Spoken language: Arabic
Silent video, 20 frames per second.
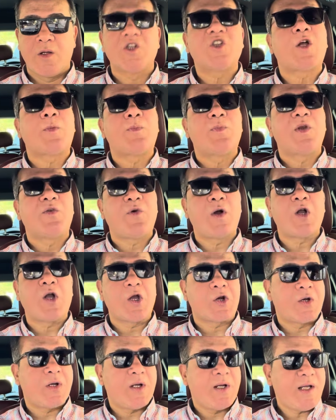طب
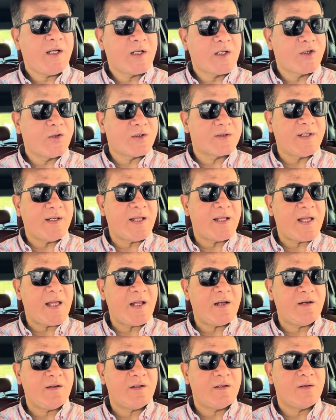نفكر ان احنا نرضي
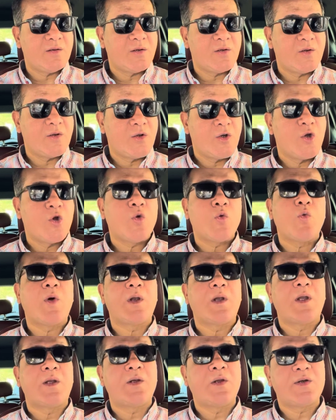الاهل
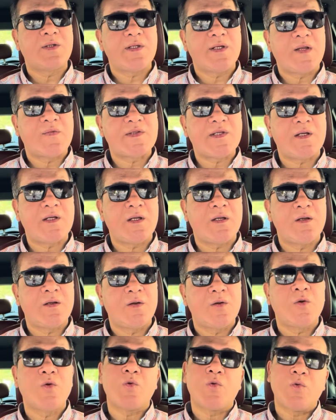ولا نرضي نفسنا
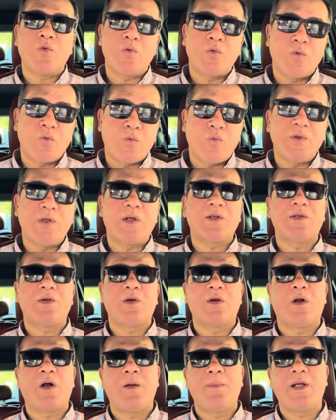ونرضي
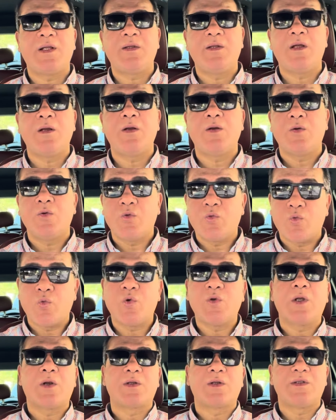رغباتنا
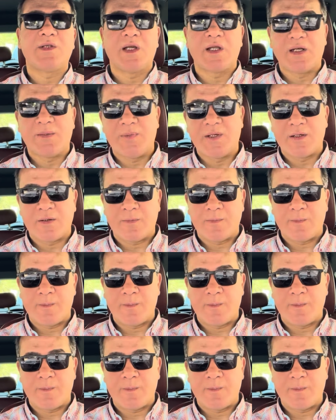ونرضي قلبنا